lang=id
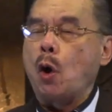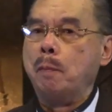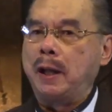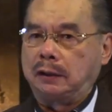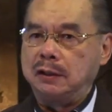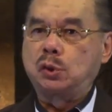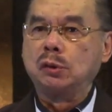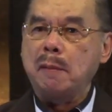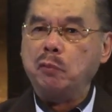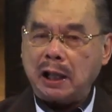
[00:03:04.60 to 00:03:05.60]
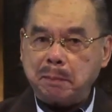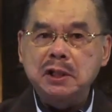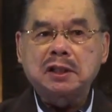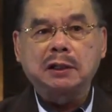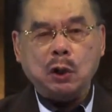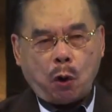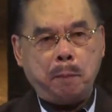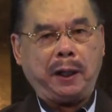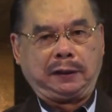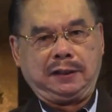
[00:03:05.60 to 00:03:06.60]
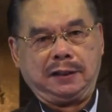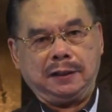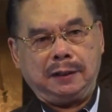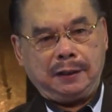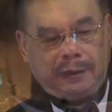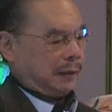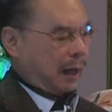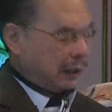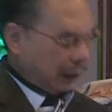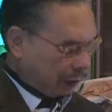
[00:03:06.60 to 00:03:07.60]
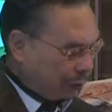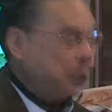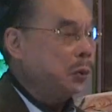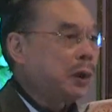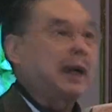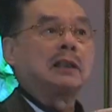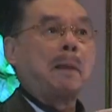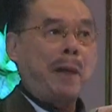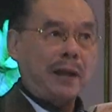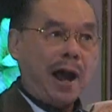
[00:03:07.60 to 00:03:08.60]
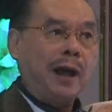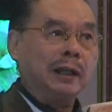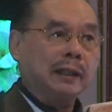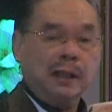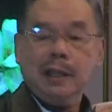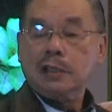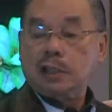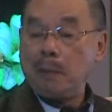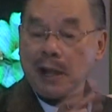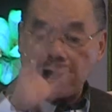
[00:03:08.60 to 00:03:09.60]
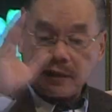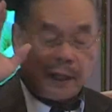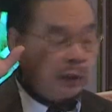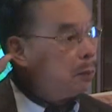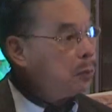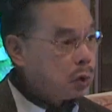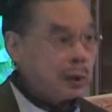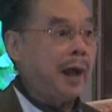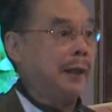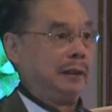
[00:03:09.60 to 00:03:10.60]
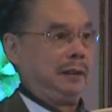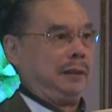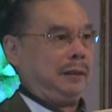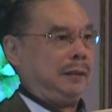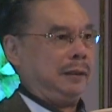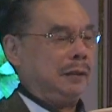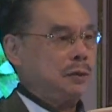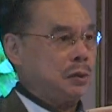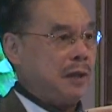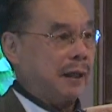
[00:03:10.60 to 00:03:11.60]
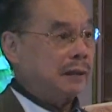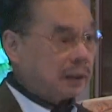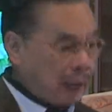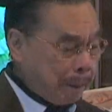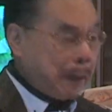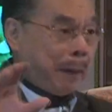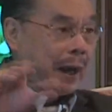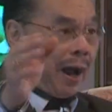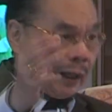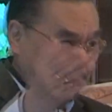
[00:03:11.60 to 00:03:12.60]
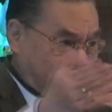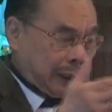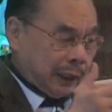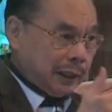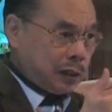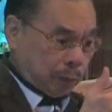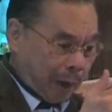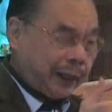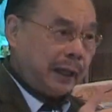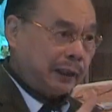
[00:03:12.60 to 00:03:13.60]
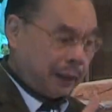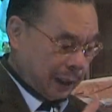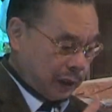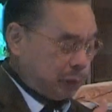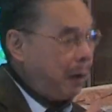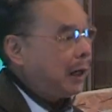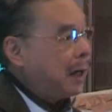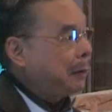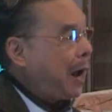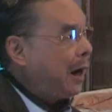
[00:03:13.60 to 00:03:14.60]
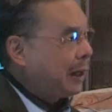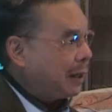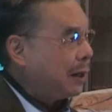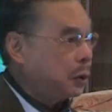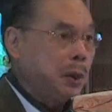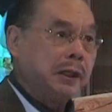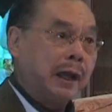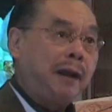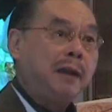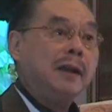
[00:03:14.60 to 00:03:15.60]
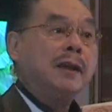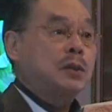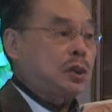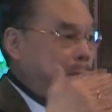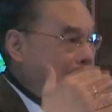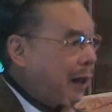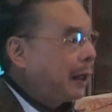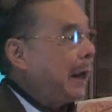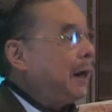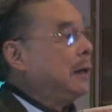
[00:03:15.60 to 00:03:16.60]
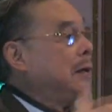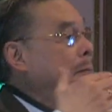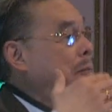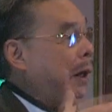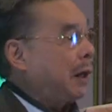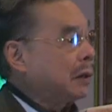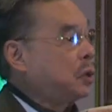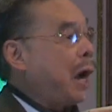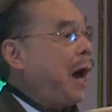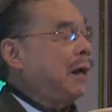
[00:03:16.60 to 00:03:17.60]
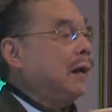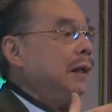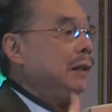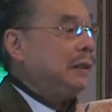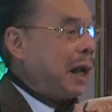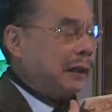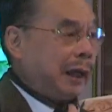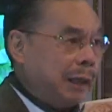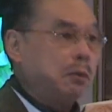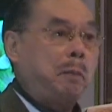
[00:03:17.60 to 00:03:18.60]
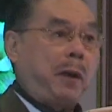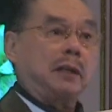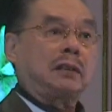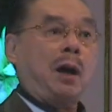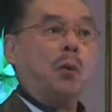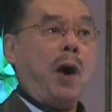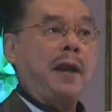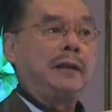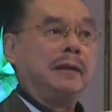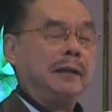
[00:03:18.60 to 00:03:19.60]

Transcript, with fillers: terobati sudah mulai bisa diobati. Dan itu kata para ahli sebenarnya itu mustahil. Saudara, tetapi pada akhir ini semakin semakin keakhiran dunia, semakin pekerjaan dari ilmu pengetahuan